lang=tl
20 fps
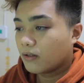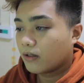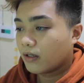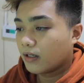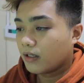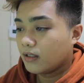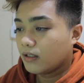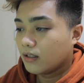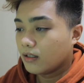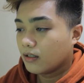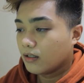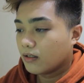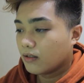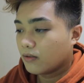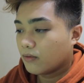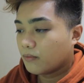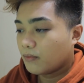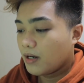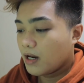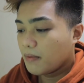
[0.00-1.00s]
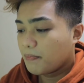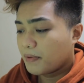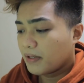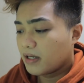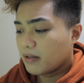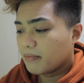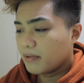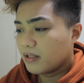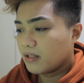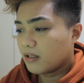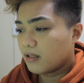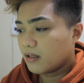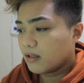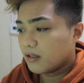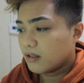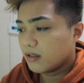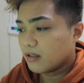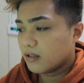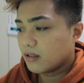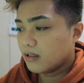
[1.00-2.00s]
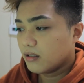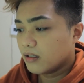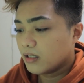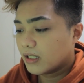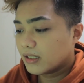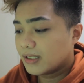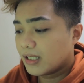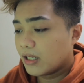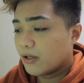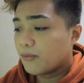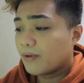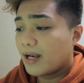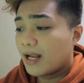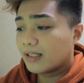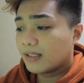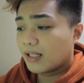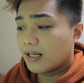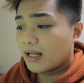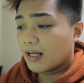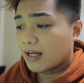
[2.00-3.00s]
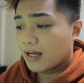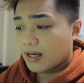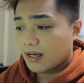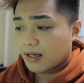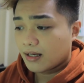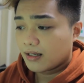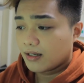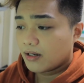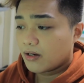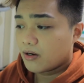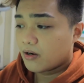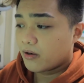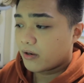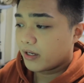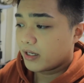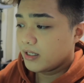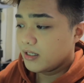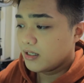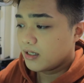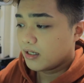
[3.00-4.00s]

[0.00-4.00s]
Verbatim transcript: Okay? Wala pa naman eh. Kasi wala talaga. Okay?